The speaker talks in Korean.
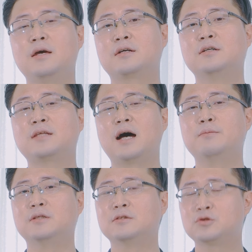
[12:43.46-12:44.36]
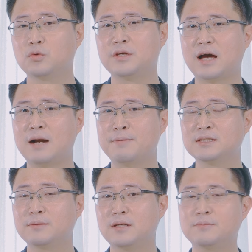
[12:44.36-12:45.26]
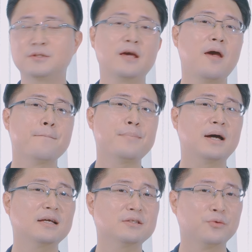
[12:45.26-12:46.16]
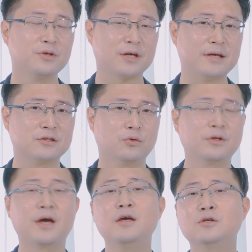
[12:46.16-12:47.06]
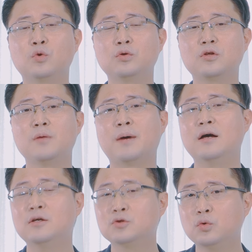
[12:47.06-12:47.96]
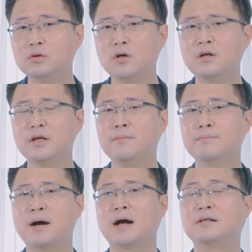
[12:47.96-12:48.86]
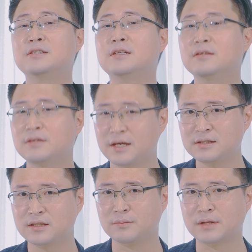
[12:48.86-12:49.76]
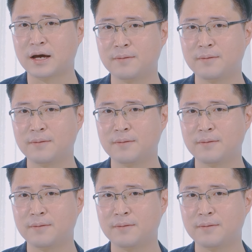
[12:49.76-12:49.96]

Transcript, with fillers: 그 다음은 소니 알파7M3 파나소닉 S1의 손떨박, 손떨림 방지 테스트입니다.